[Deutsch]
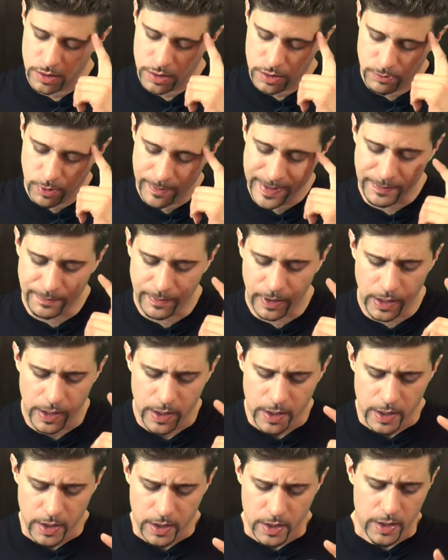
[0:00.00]
Äh, Moment mal,
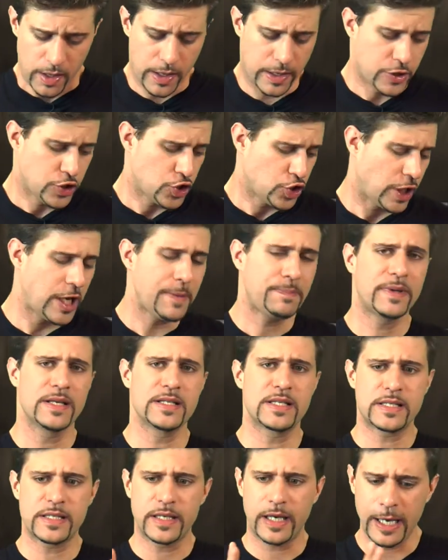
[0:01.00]
ich schrieb
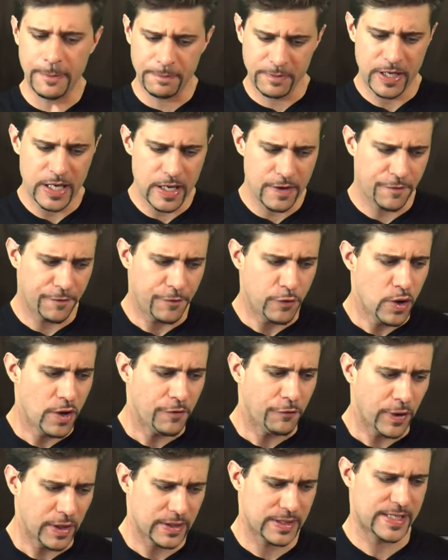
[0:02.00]
das Skript
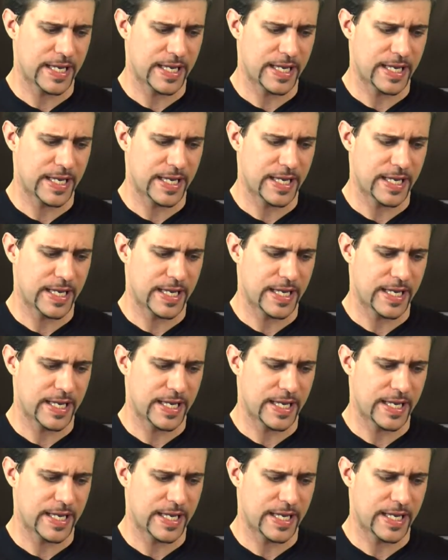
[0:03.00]
hierfür vor